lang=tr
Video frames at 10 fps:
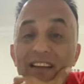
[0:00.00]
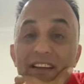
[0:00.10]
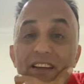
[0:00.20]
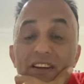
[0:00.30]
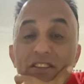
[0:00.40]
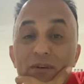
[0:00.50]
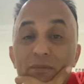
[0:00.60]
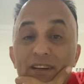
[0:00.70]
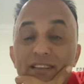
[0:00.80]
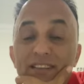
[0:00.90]
İyi
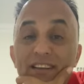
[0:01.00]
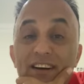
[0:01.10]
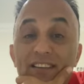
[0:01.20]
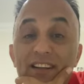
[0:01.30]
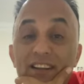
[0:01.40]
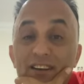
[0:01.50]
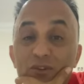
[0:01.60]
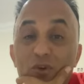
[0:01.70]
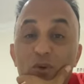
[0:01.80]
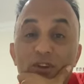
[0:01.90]
akşamlar
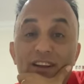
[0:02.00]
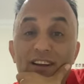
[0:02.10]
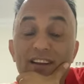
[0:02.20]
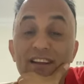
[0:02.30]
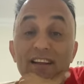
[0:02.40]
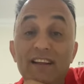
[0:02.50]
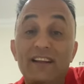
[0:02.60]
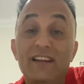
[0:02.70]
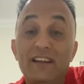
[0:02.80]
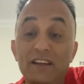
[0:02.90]
Atilla'nın torunları.
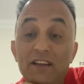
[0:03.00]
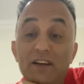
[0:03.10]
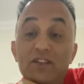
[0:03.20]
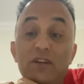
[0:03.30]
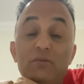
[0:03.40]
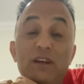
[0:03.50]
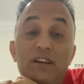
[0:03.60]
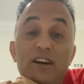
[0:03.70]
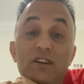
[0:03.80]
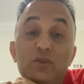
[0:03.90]
İyi
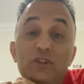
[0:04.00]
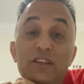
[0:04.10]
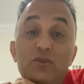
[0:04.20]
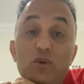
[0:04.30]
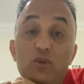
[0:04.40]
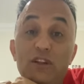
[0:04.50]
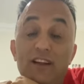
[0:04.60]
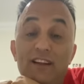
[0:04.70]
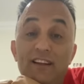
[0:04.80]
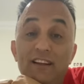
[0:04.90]
akşamlar Kanuni'nin
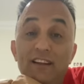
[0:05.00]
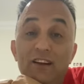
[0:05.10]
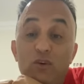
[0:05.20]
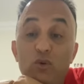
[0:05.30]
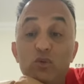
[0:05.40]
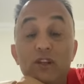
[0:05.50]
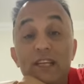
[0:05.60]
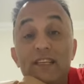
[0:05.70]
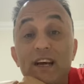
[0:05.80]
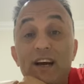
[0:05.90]
torunları.
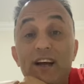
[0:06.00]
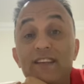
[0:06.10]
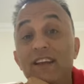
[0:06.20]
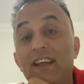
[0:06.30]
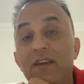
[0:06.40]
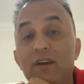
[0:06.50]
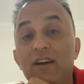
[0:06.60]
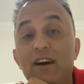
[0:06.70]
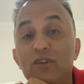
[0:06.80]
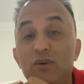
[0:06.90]
Onlar Atilla'yı ve
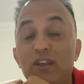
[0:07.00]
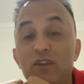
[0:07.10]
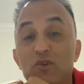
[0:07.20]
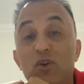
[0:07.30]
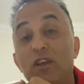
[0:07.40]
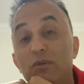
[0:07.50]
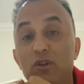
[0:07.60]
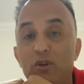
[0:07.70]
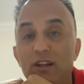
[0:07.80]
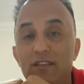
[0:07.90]
Kanuni'yi çok iyi
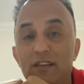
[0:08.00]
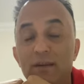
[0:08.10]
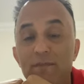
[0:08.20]
biliyorlar.